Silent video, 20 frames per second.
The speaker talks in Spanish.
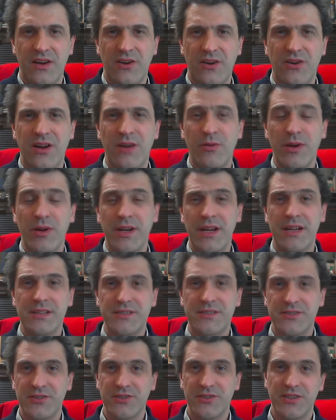Hola, buenas,
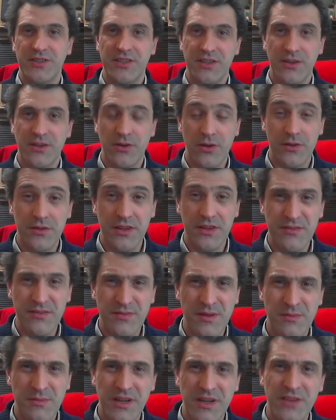soy José.
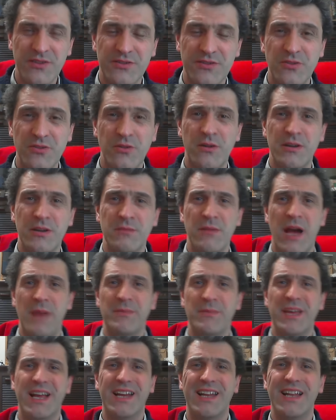bienvenidos de nuevo a
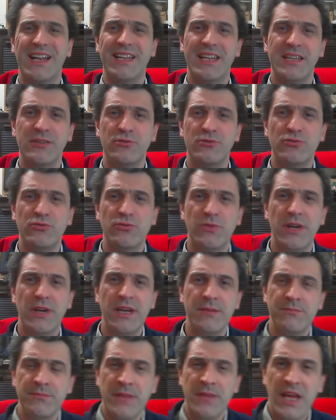mi canal de
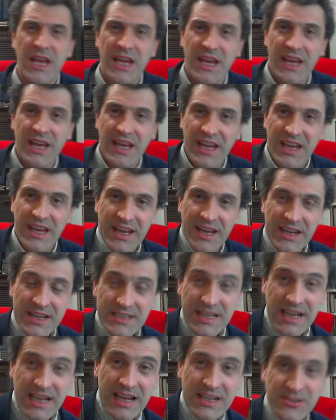YouTube. En
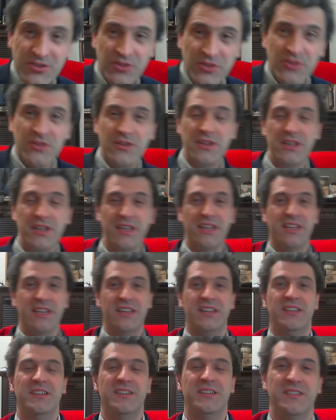este caso,
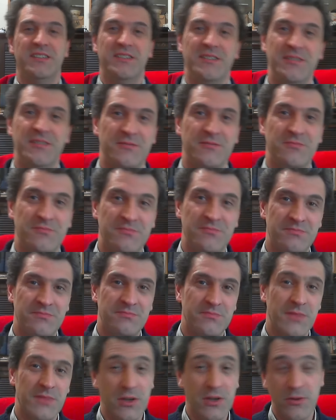eh,
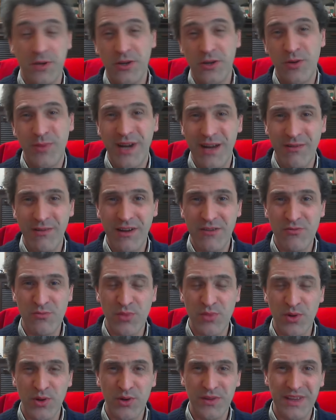bueno, vengo para hablar un
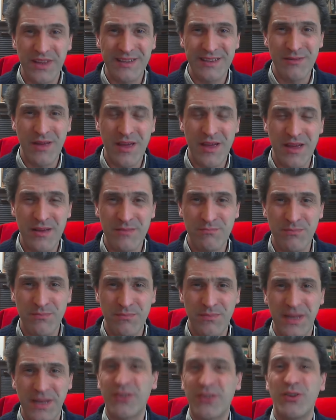poco de eh,
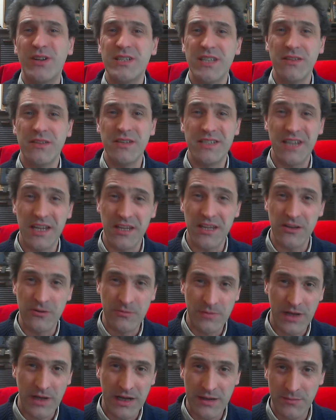patrones de diseño,
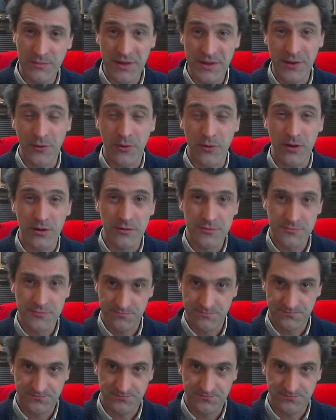¿vale? En videojuegos.